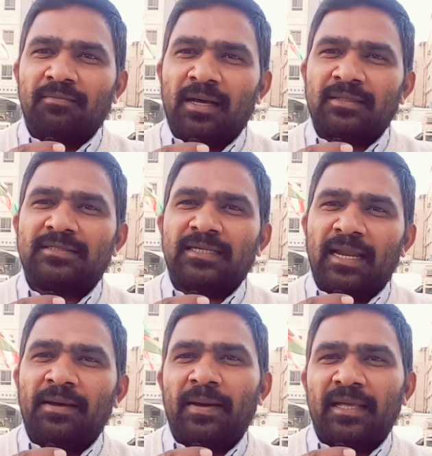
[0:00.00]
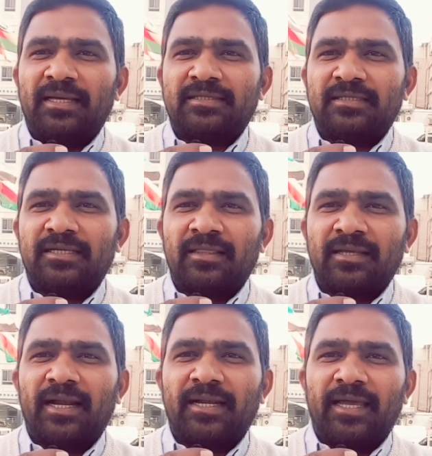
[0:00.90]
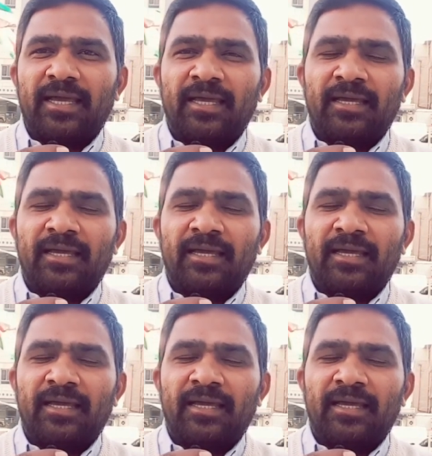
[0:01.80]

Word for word: మాకు చాలా బాధేసింది ఎందుకంటే